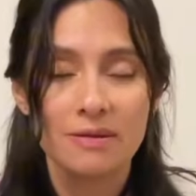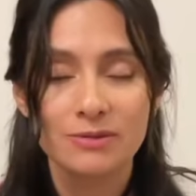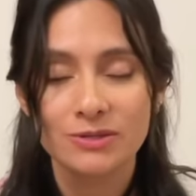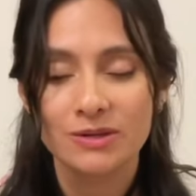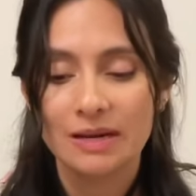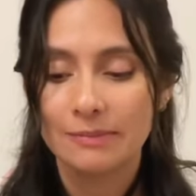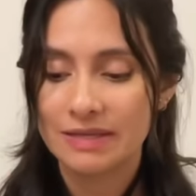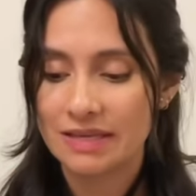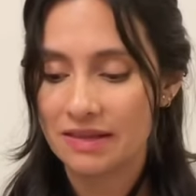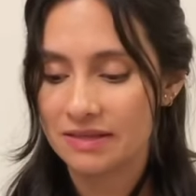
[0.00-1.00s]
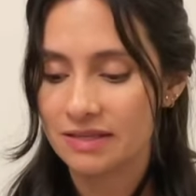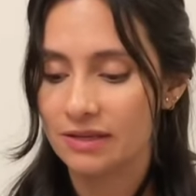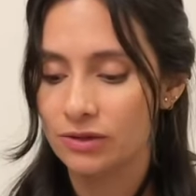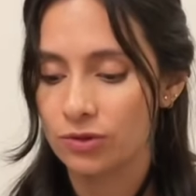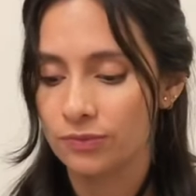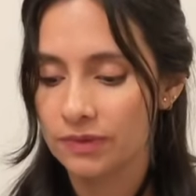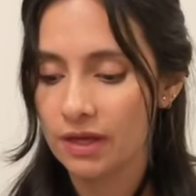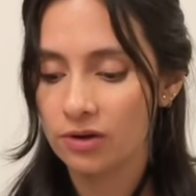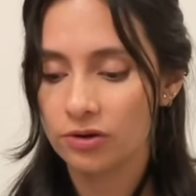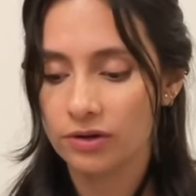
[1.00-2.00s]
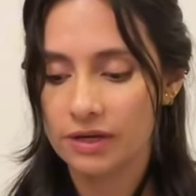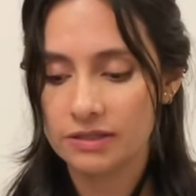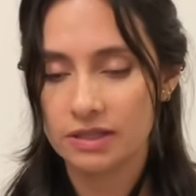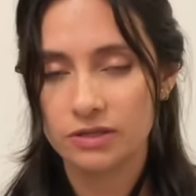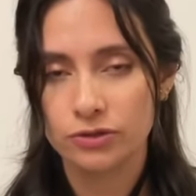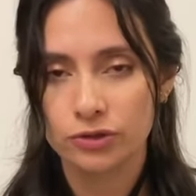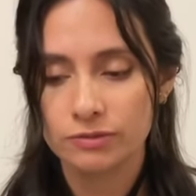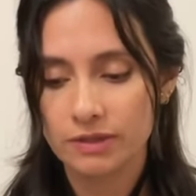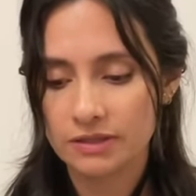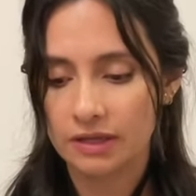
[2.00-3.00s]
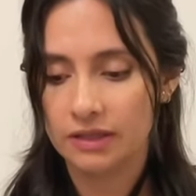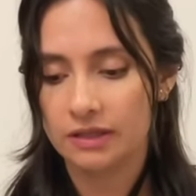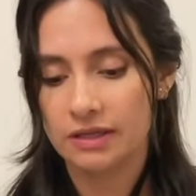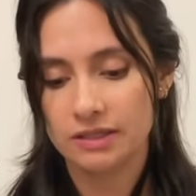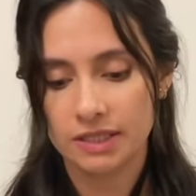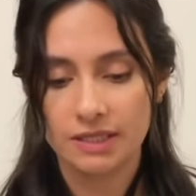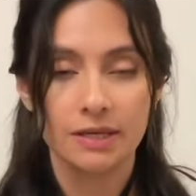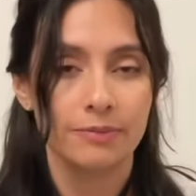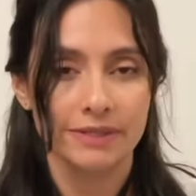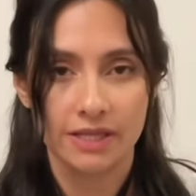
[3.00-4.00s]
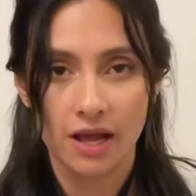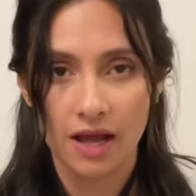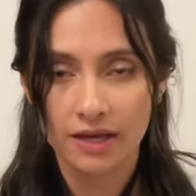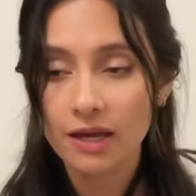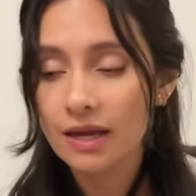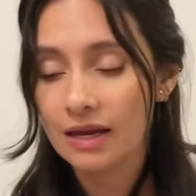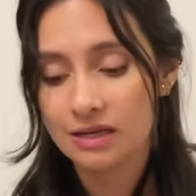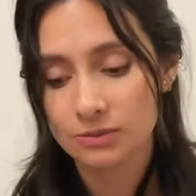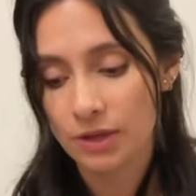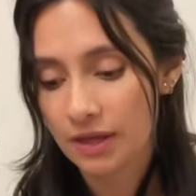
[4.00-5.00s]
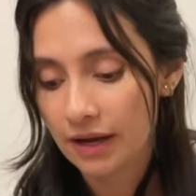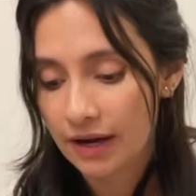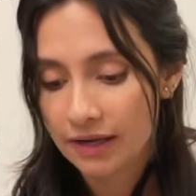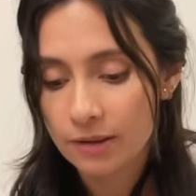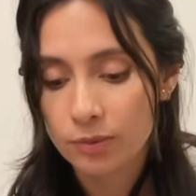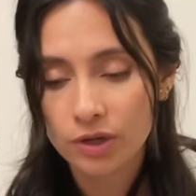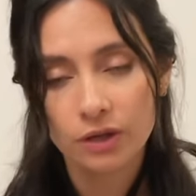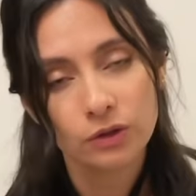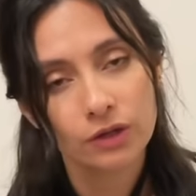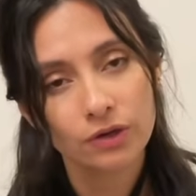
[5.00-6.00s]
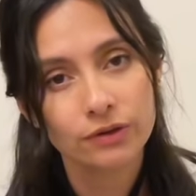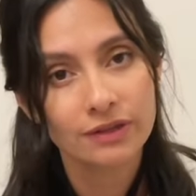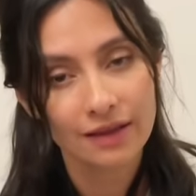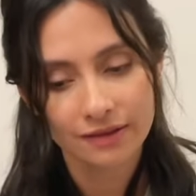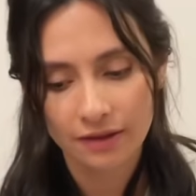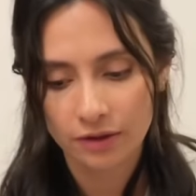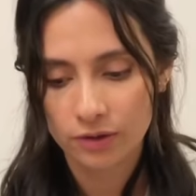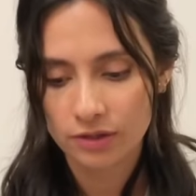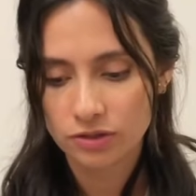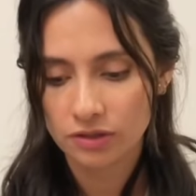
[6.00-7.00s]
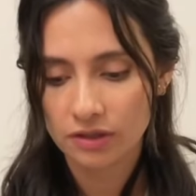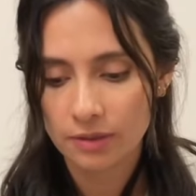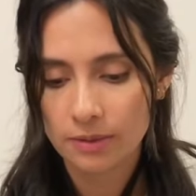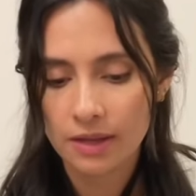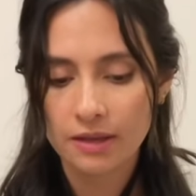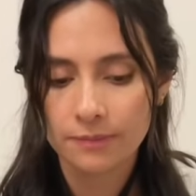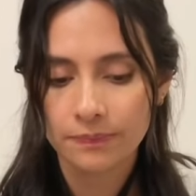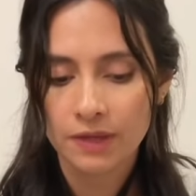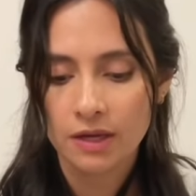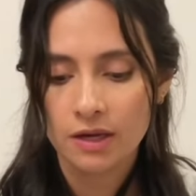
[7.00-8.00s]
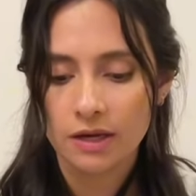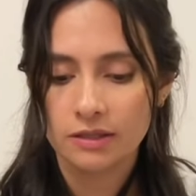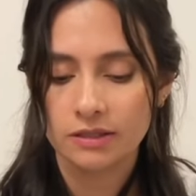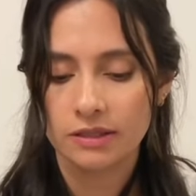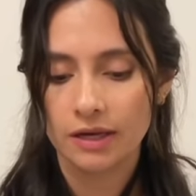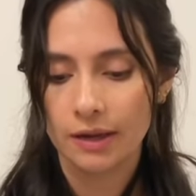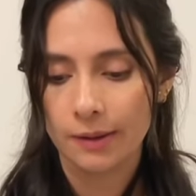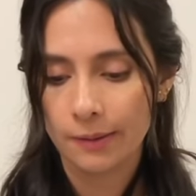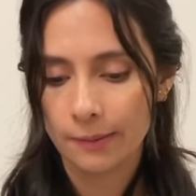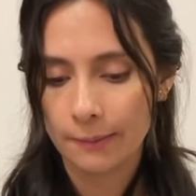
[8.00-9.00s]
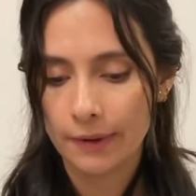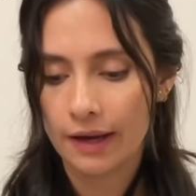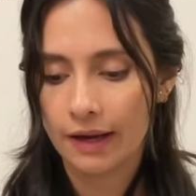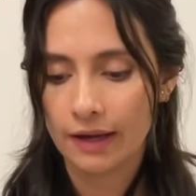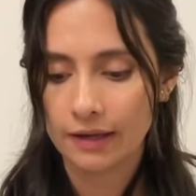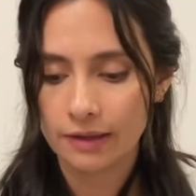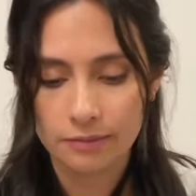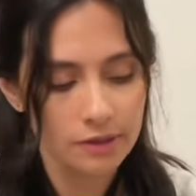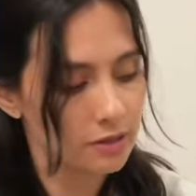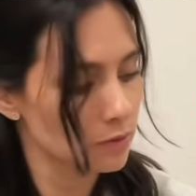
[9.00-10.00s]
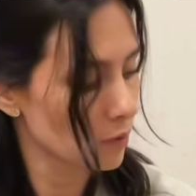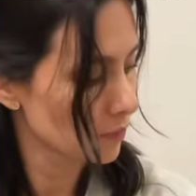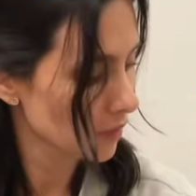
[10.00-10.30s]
vamos con la mesa de centro. Tengo estas dos manzanitas que siempre están aquí y las voy a dejar aquí porque no tengo tanta decoración de Navidad. Así que van aquí mismo.